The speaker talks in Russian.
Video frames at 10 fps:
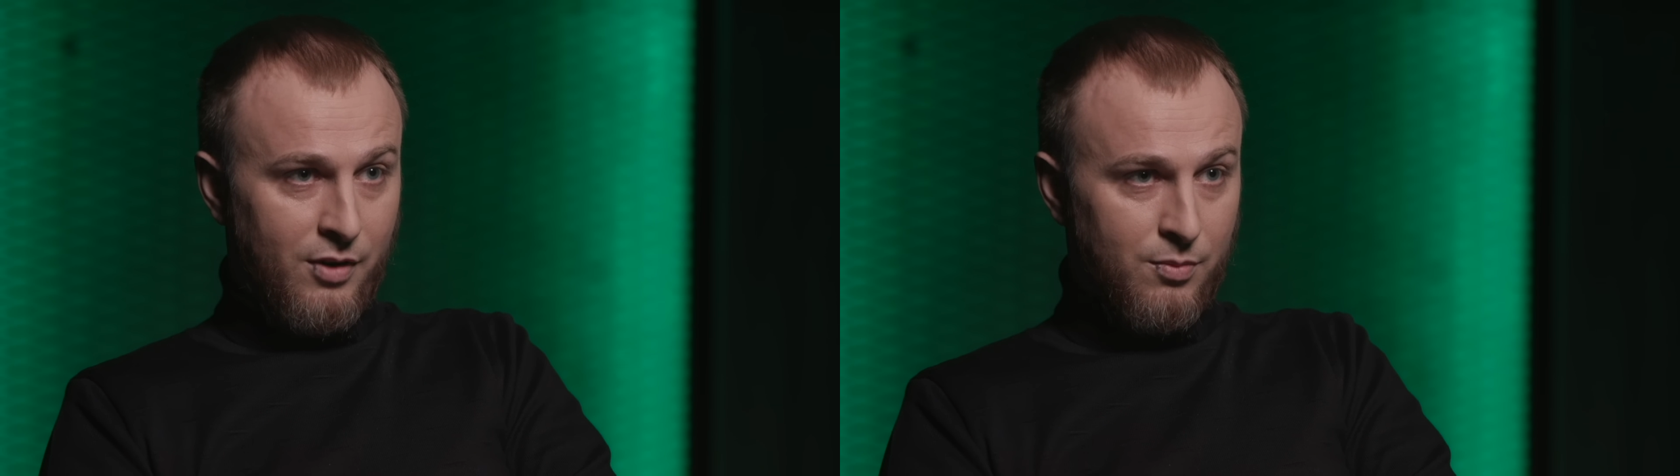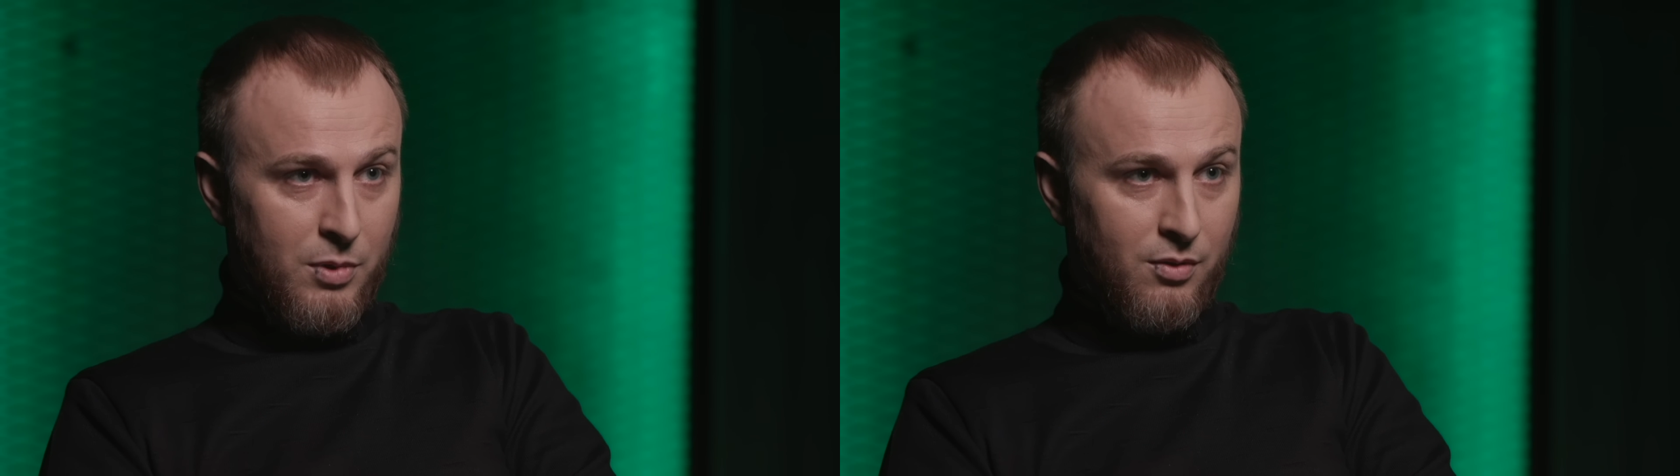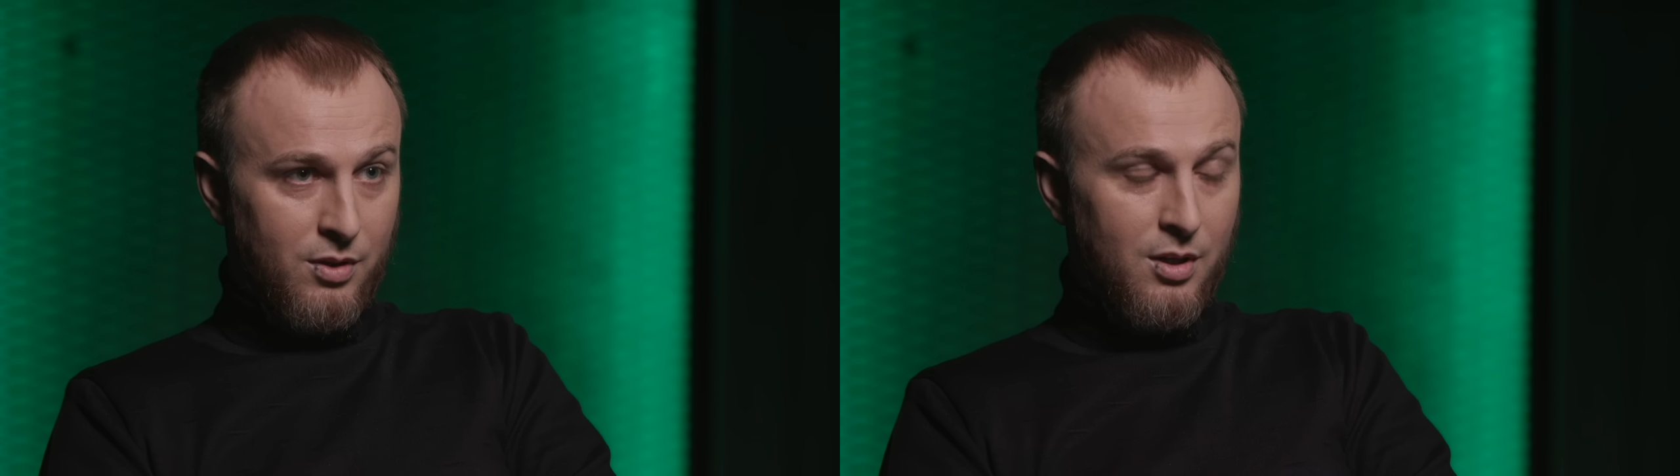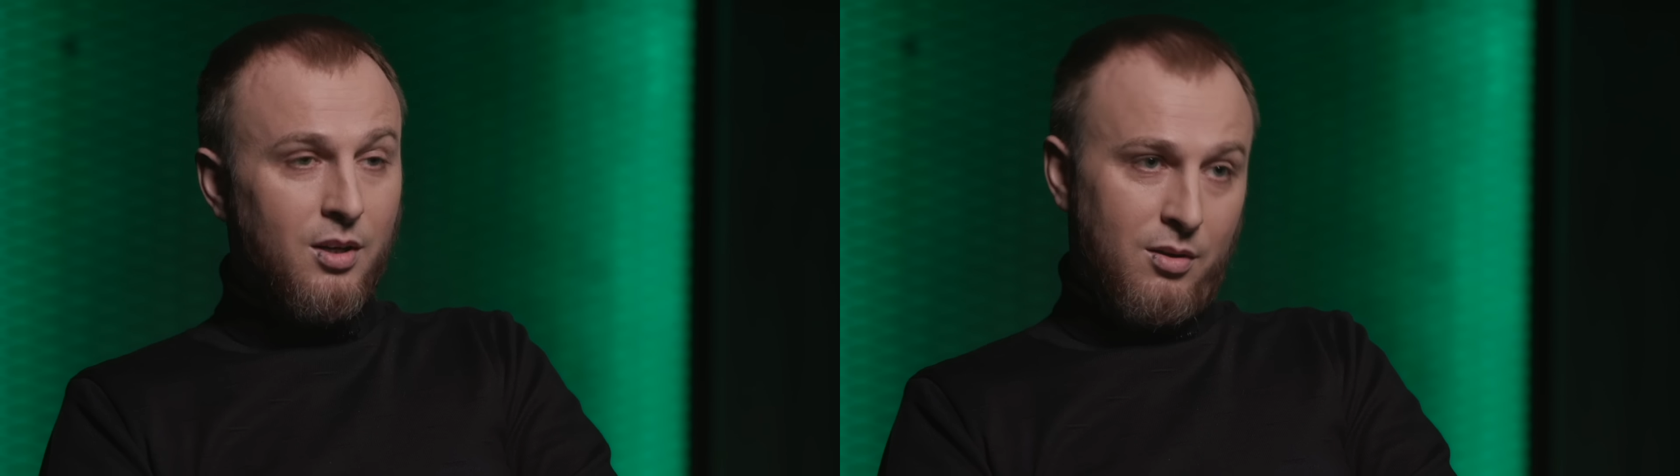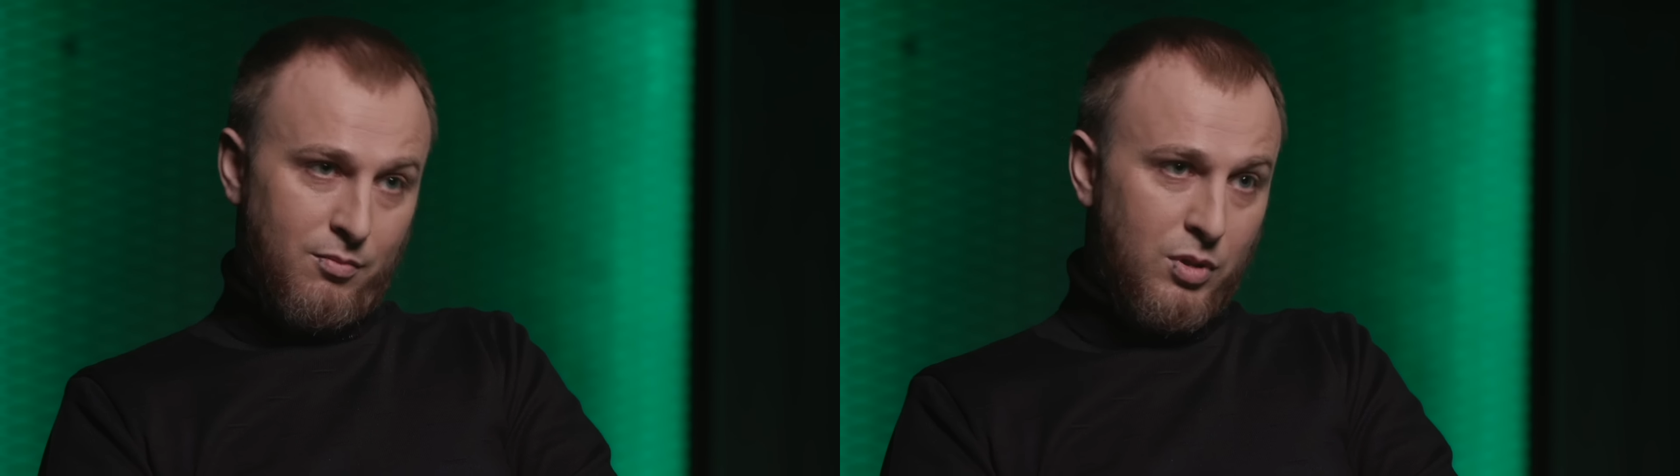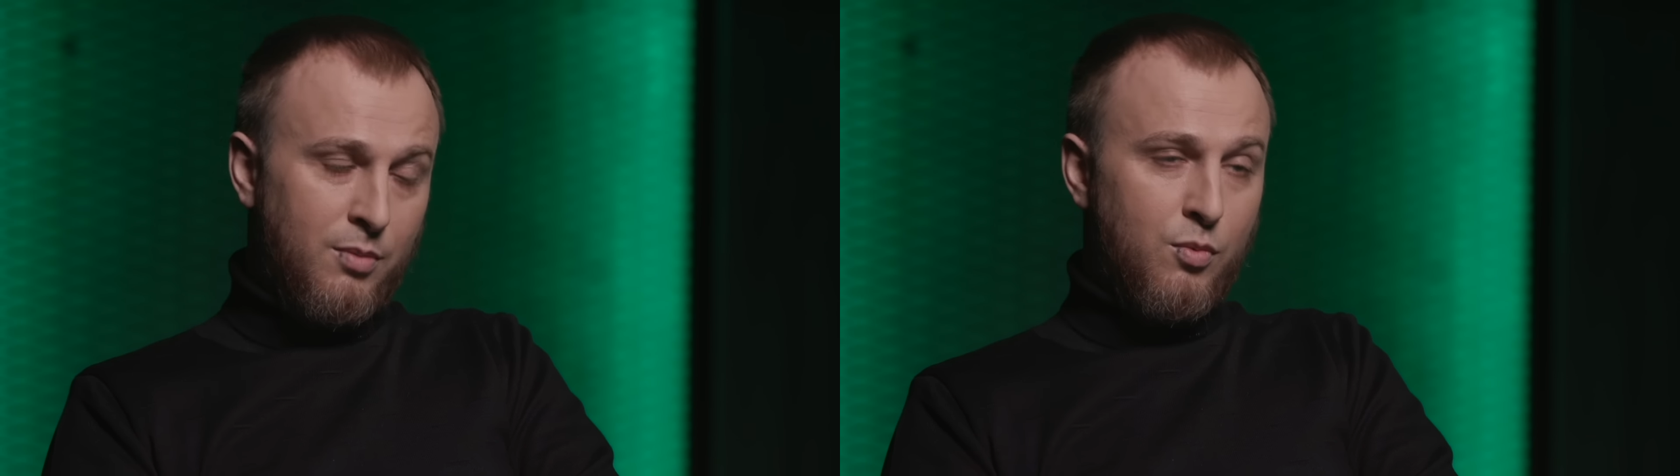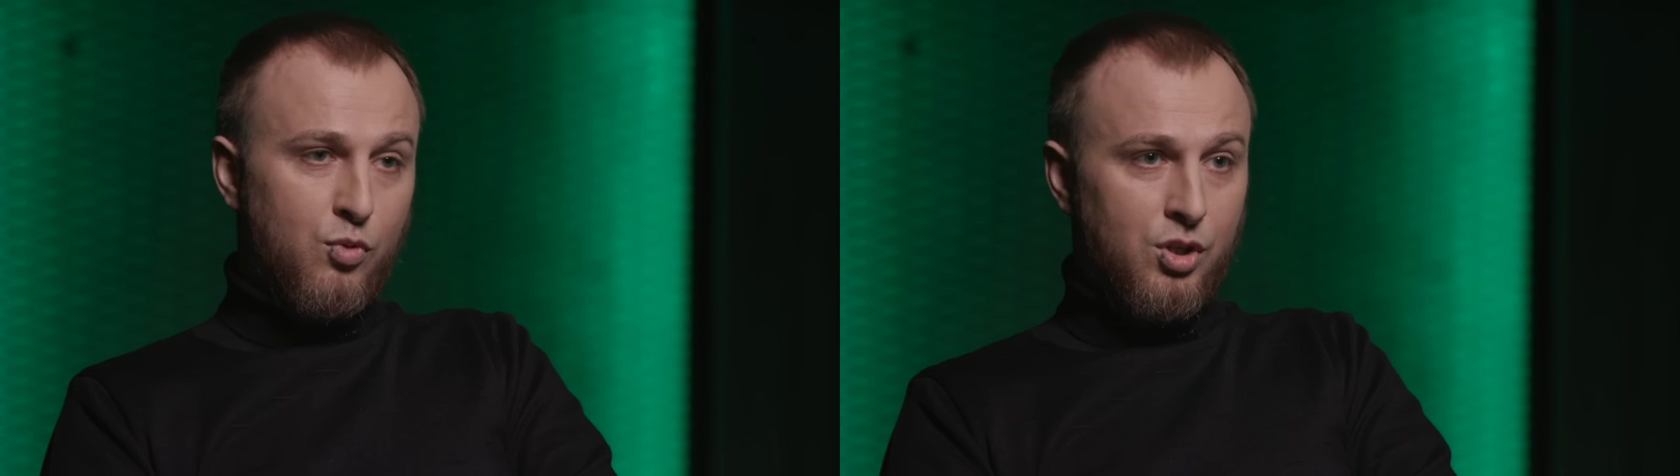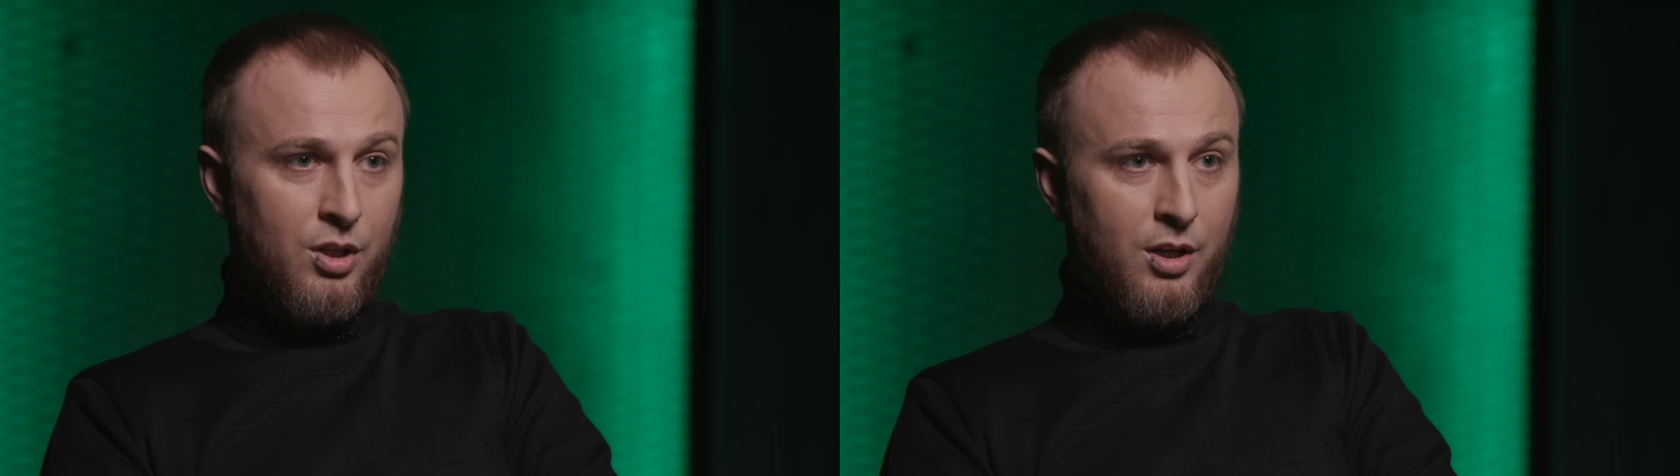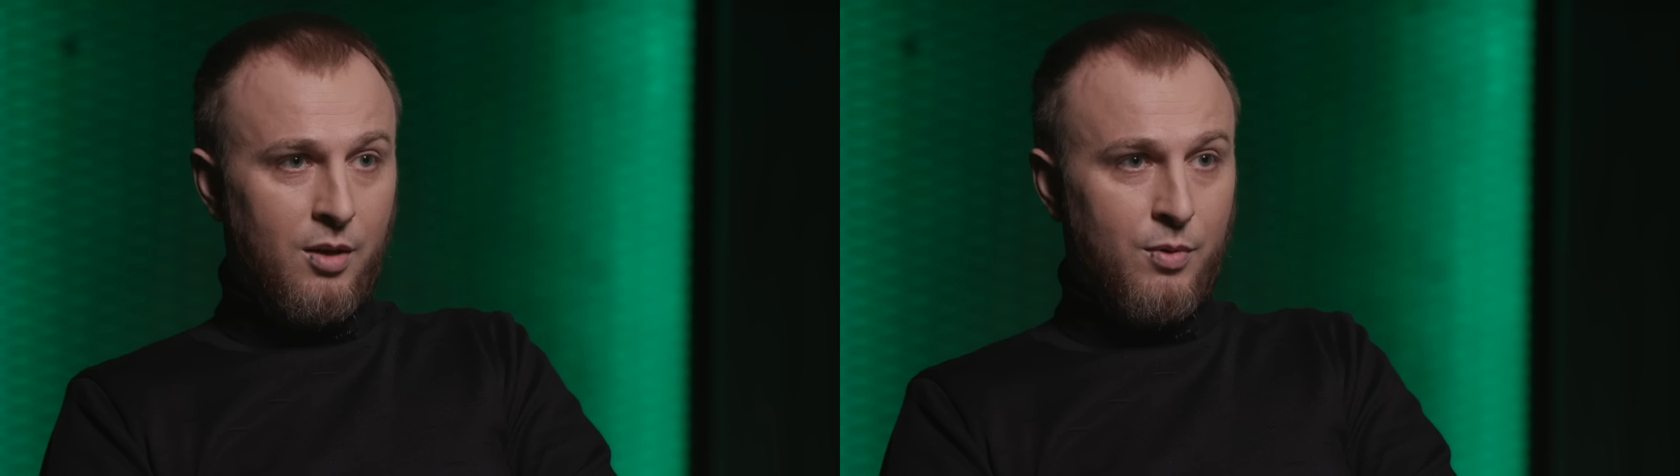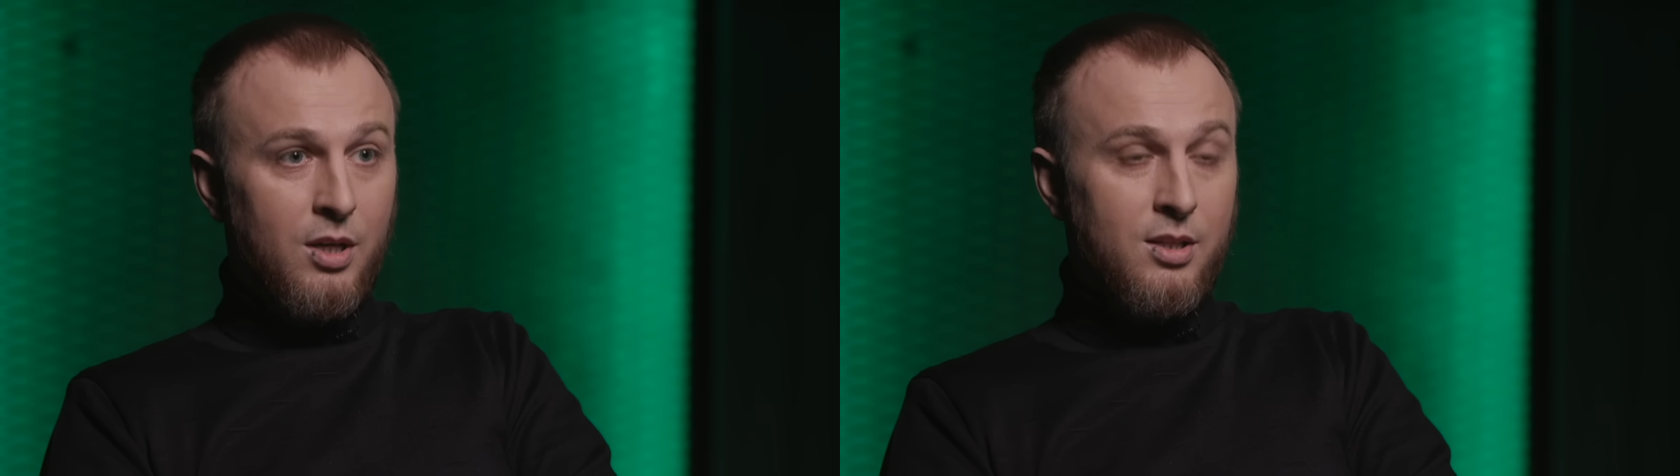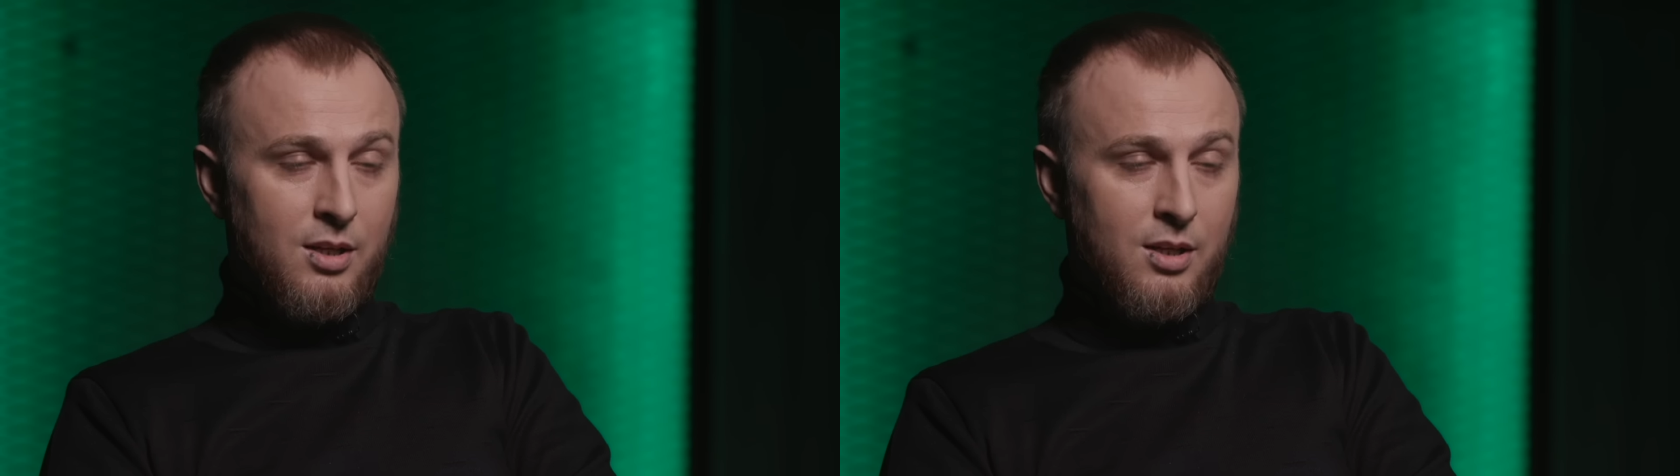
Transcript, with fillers: воспитывать, были бы мужчины крепкие и